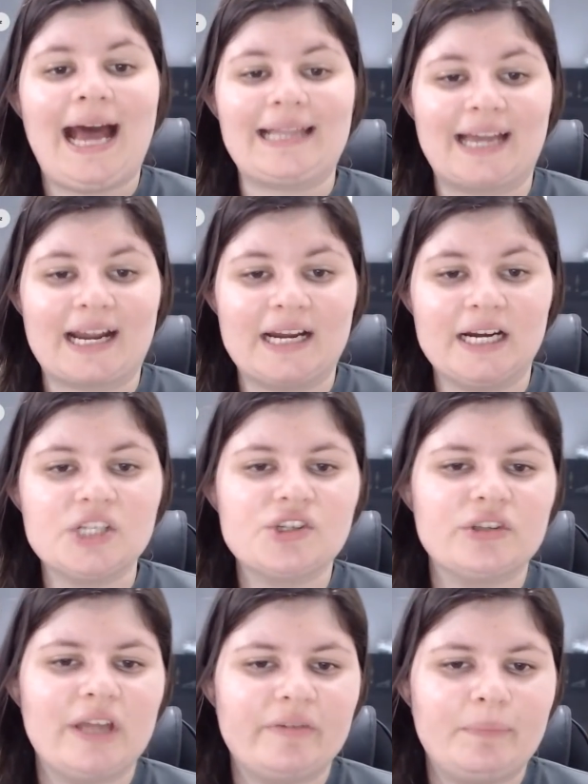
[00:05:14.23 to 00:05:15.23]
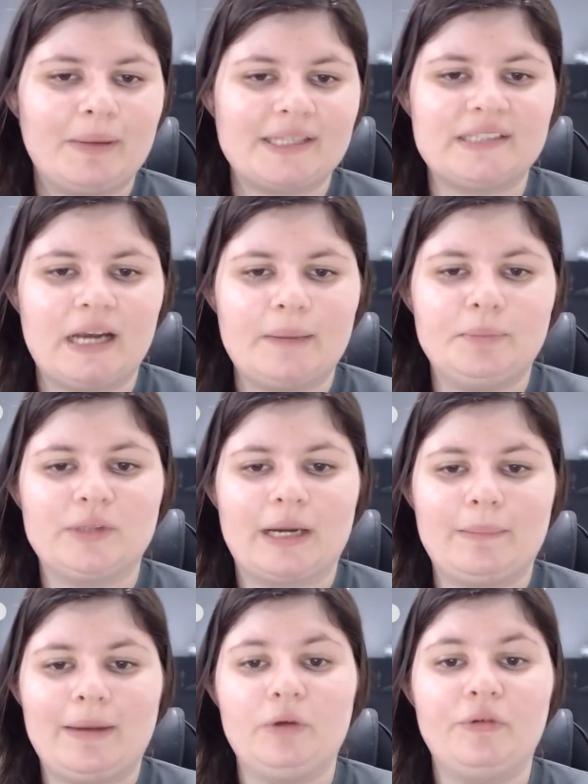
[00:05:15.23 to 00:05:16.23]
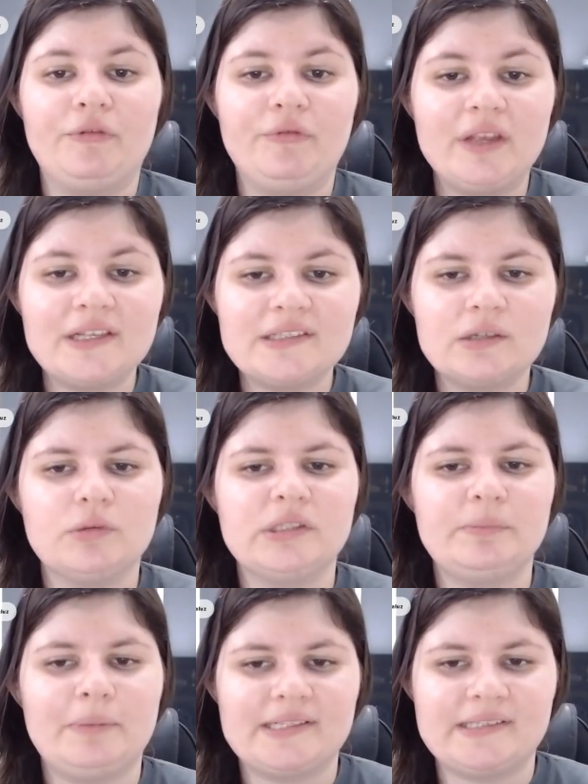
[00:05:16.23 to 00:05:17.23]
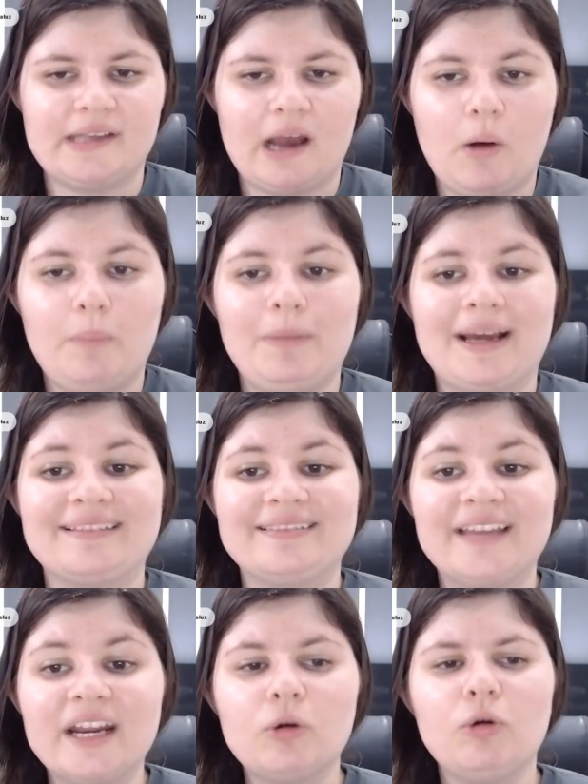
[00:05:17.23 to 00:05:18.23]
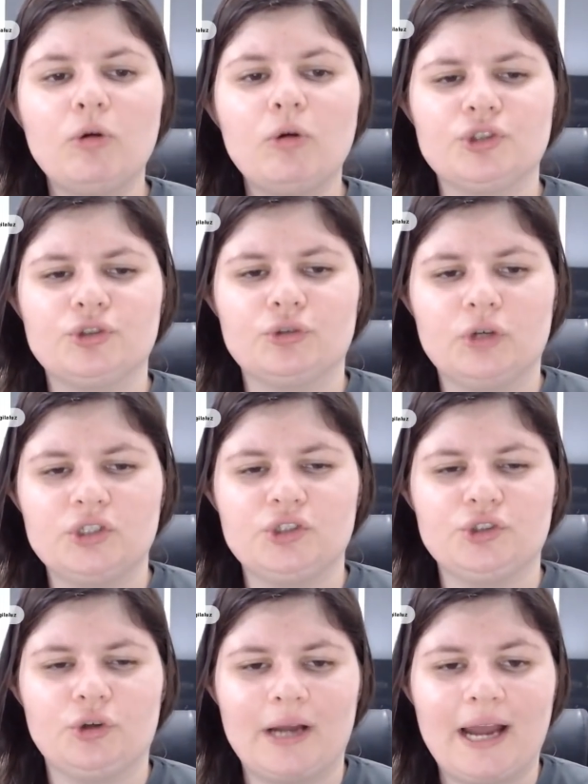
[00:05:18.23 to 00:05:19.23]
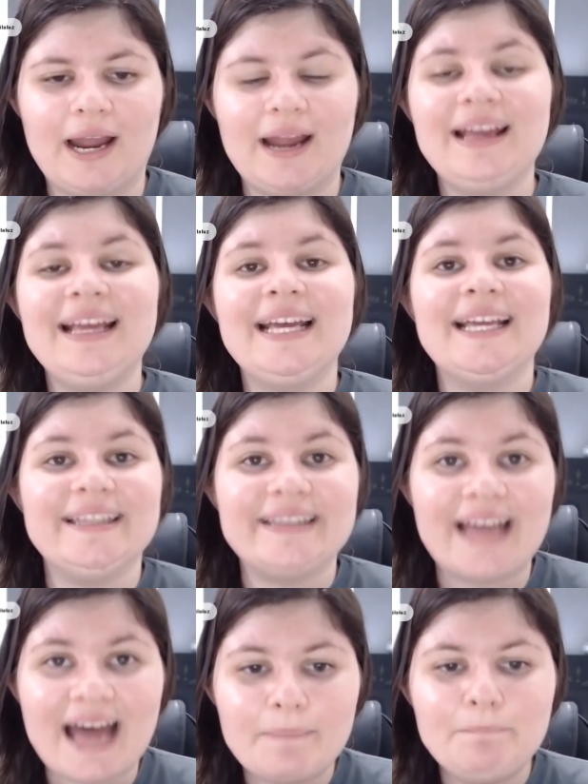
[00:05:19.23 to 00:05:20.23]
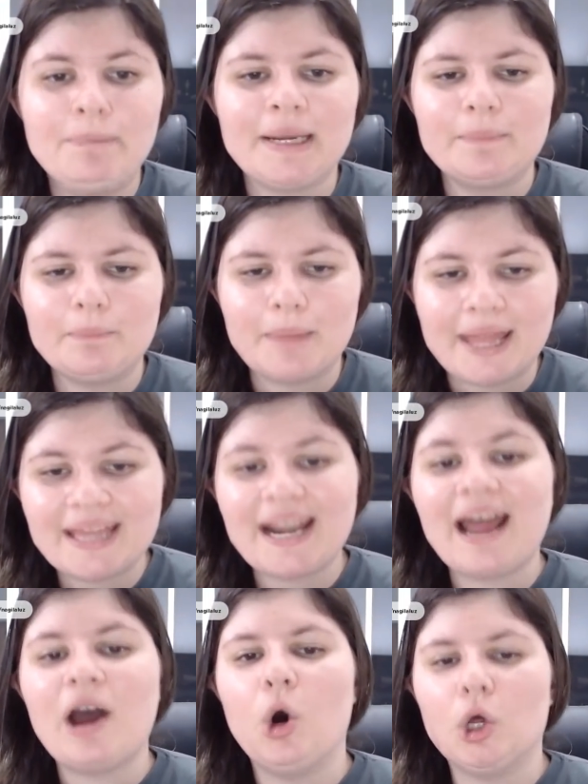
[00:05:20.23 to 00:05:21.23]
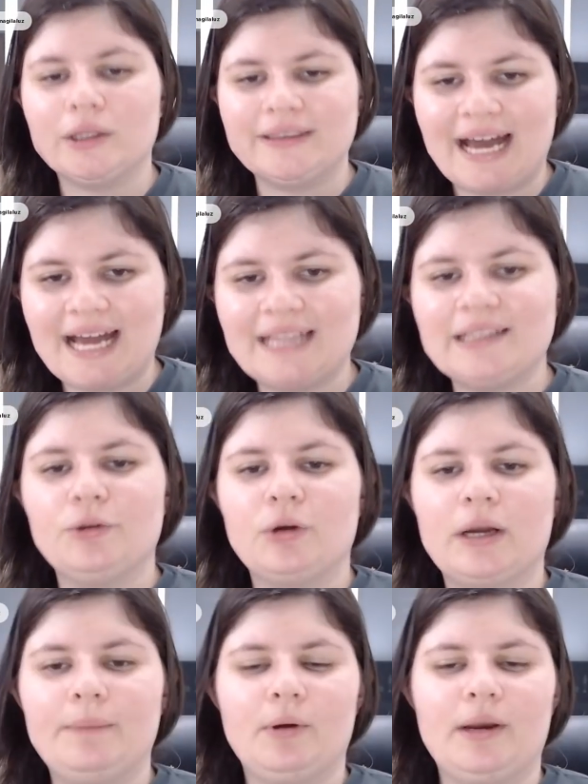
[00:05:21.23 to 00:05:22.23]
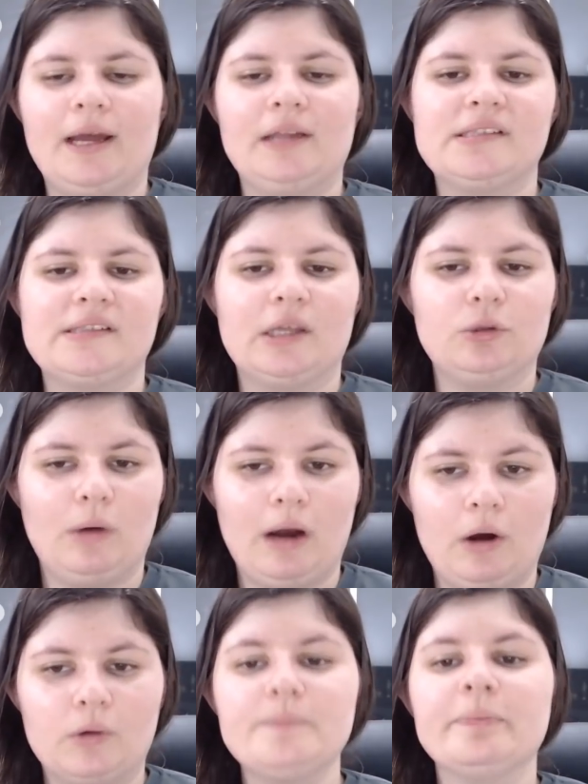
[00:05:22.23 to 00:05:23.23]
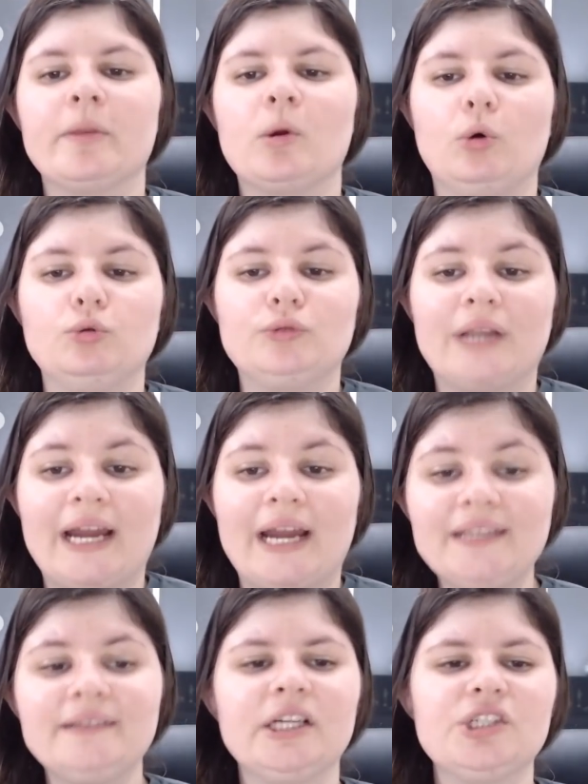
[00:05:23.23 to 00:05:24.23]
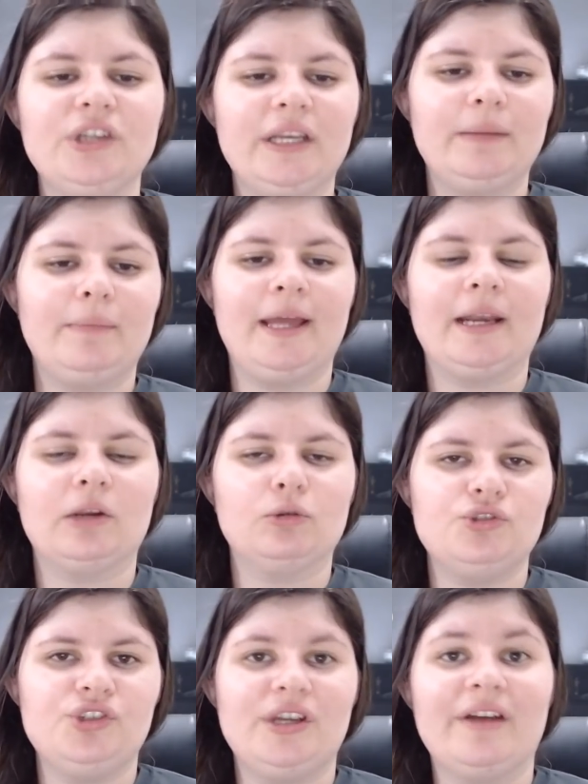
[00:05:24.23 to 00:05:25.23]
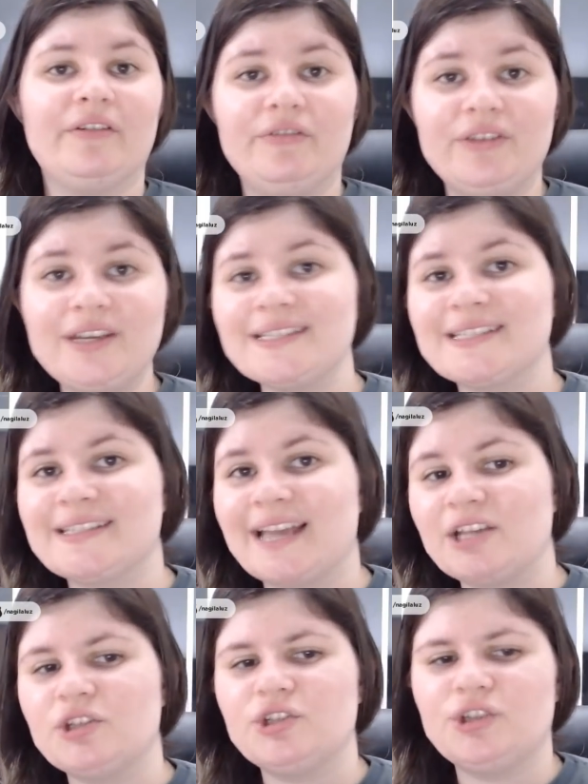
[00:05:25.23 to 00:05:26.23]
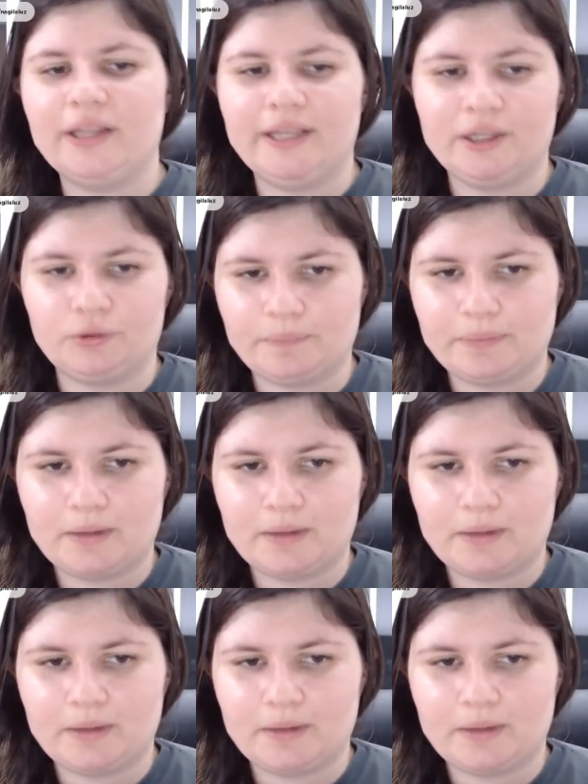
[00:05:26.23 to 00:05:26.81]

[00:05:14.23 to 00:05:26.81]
Atacante deve passar por trabalho físico especial para ter condições de jogar na primeira rodada do Campeonato Estadual contra a Inter de Limeira no dia 26 de janeiro.